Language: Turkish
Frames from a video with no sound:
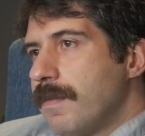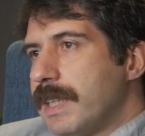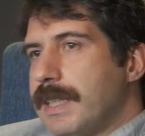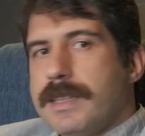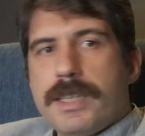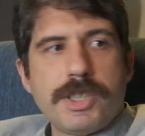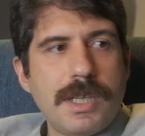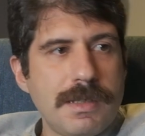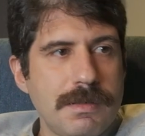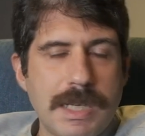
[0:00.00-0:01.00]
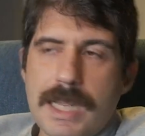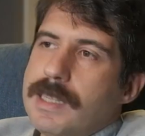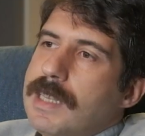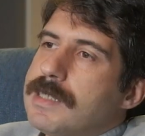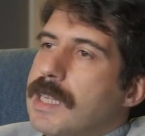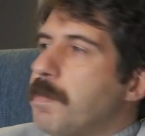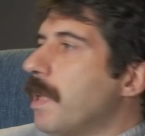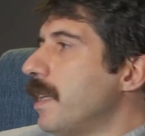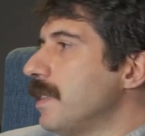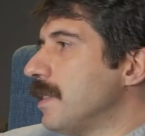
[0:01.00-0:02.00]
vatandaşa krediyle
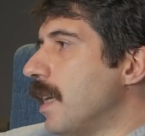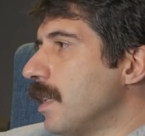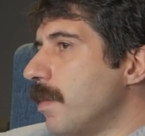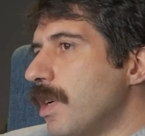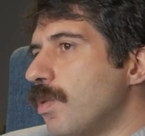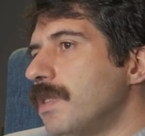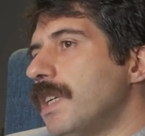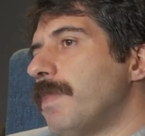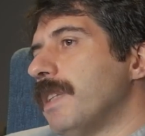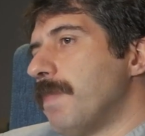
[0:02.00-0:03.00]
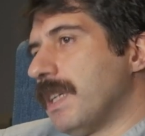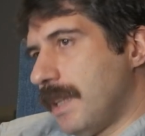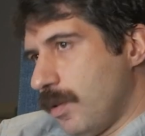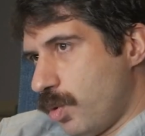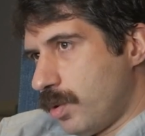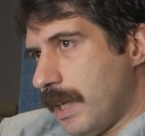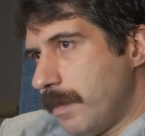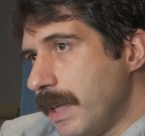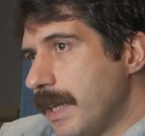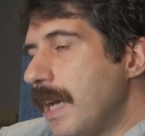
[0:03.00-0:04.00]
satmalarını sağlamak, onları batmaktan
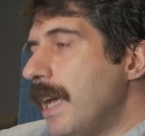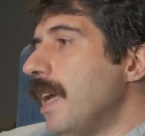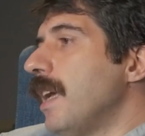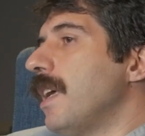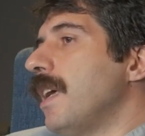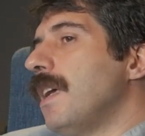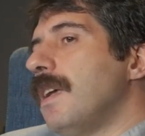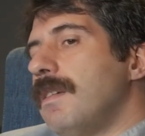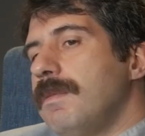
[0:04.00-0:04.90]
kurtarmak, e,